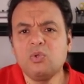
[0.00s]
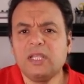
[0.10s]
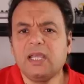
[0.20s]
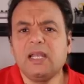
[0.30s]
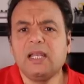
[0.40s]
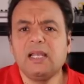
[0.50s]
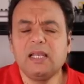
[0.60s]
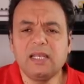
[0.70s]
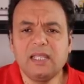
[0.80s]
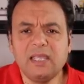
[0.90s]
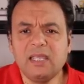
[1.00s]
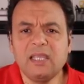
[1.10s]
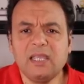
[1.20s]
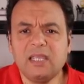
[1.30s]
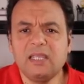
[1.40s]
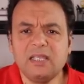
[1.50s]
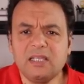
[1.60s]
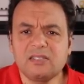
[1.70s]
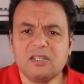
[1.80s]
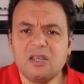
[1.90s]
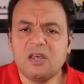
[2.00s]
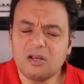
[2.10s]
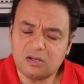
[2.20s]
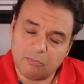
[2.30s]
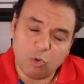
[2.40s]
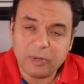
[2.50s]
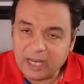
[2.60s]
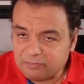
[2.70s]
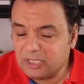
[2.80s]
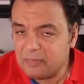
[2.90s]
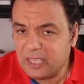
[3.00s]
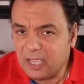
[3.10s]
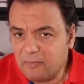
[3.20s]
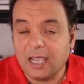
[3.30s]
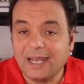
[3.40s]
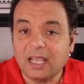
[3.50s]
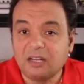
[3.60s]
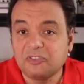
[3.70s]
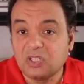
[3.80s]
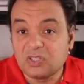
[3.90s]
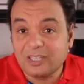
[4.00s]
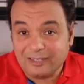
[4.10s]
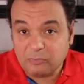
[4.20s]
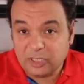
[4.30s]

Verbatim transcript: ده اللي صار ممكن ابدا بيها انا عرفت ان السلم